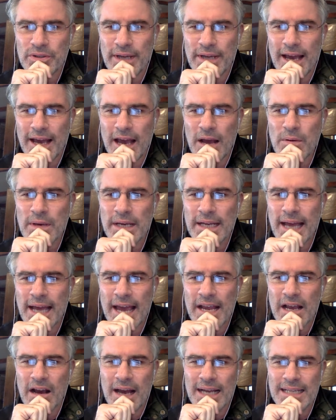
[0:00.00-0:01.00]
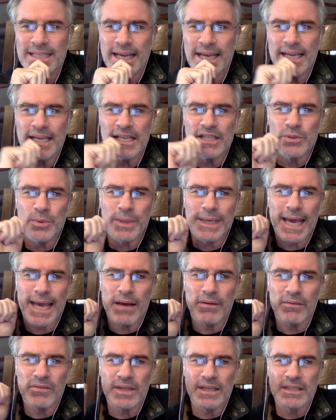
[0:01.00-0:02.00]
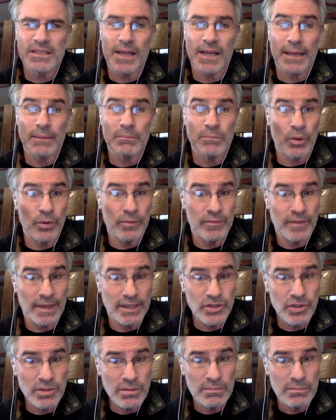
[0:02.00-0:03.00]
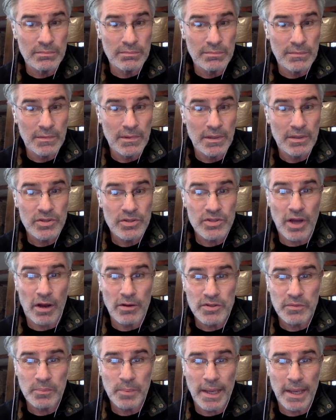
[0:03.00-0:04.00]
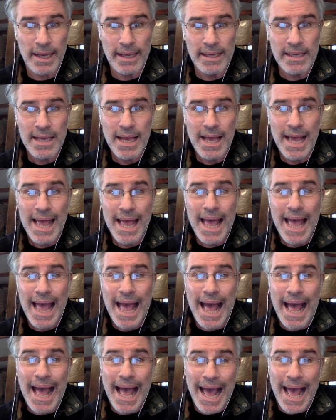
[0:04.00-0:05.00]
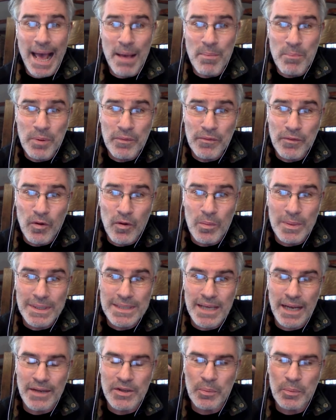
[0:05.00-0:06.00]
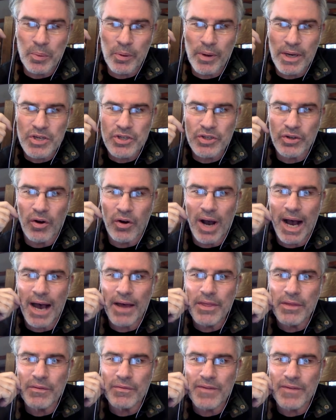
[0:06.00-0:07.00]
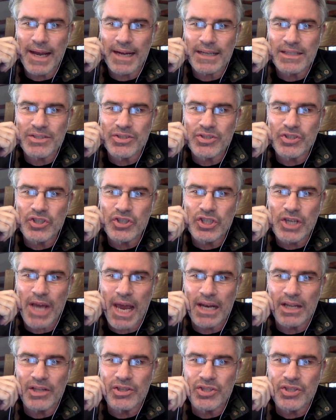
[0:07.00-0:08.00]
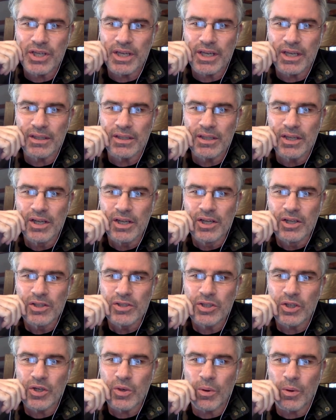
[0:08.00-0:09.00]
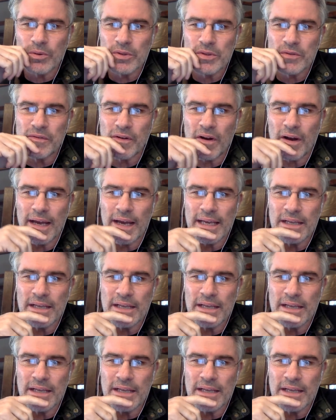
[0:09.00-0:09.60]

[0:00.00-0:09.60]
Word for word: по поводу мартовского безумия. Как искусственный интеллект может принимать во внимание мотивацию, стиль игры, стресс или другие факторы, которые